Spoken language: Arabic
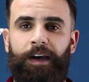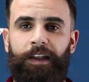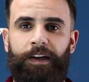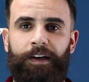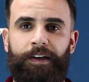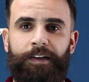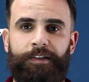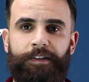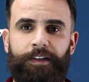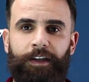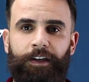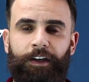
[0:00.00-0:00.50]
على
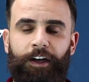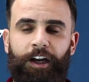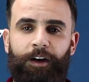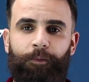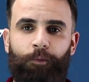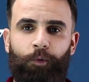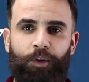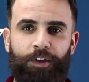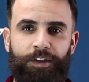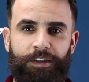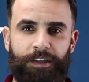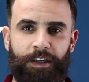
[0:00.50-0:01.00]

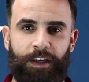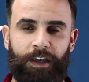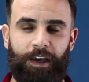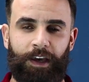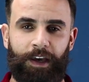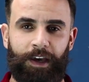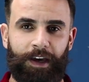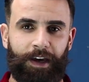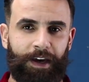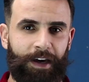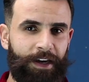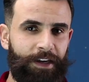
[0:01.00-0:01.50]
الانستغرام وهسه
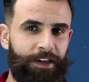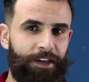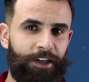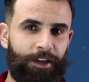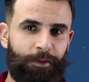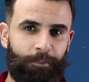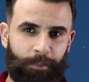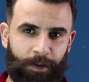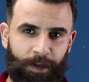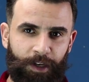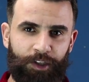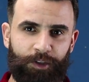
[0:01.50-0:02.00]
خلينا
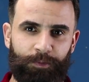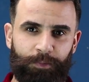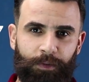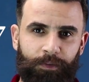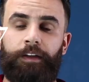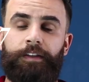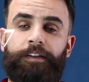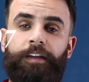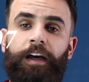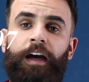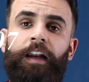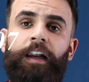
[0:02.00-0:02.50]
نبلش
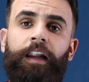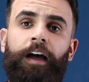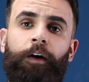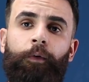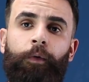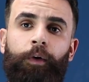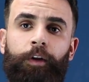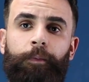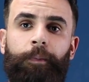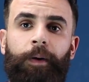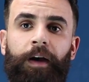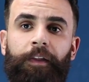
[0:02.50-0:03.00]
الستايل
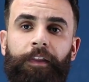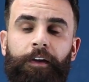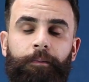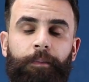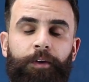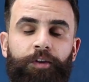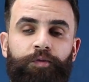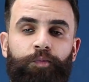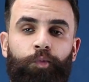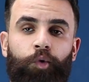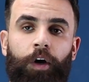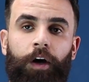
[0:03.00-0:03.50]
الاول بهذا
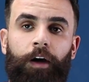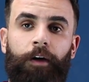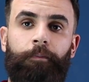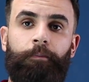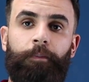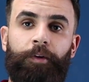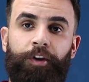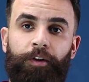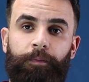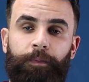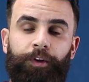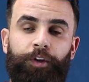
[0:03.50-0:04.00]
المجموعه
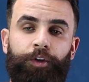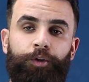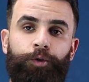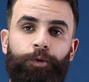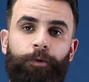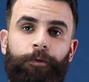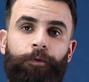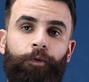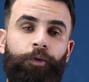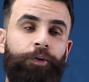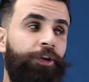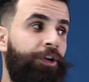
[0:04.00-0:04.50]
مثل ما
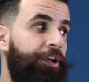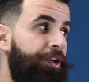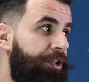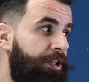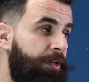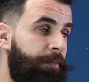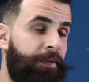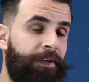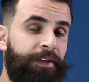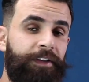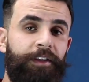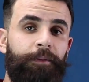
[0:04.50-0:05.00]
تشوفون
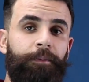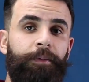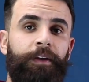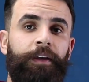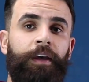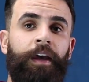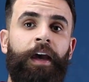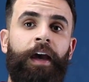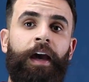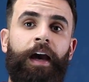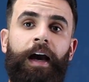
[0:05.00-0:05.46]
اعتمدت فيه